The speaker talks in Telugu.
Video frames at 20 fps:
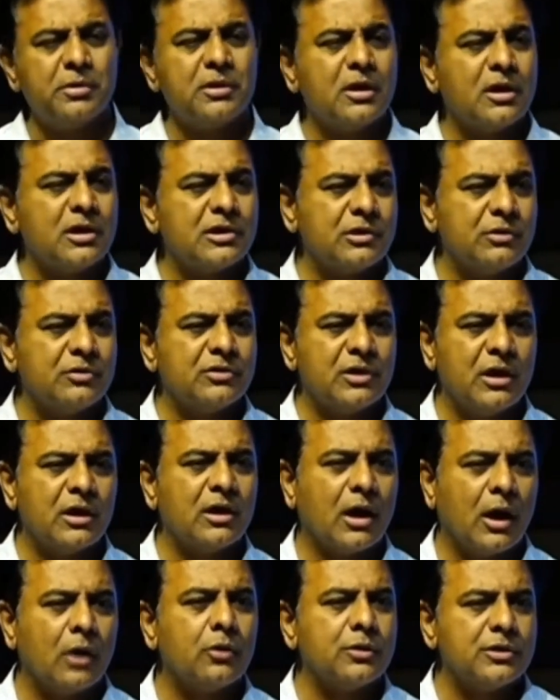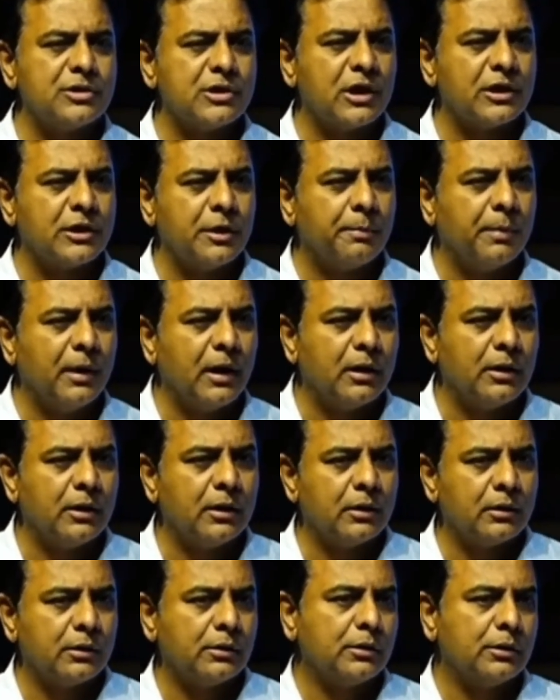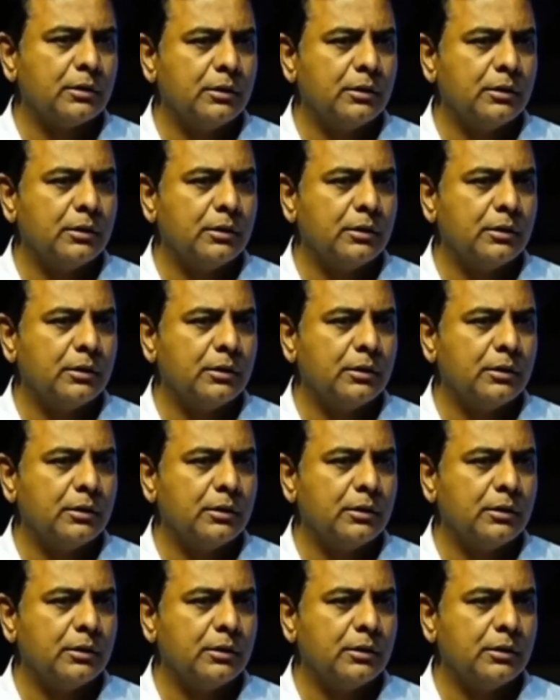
తొమ్మిదిన్నర సంవత్సరాలు కాదు నిజంగా చెప్పాలంటే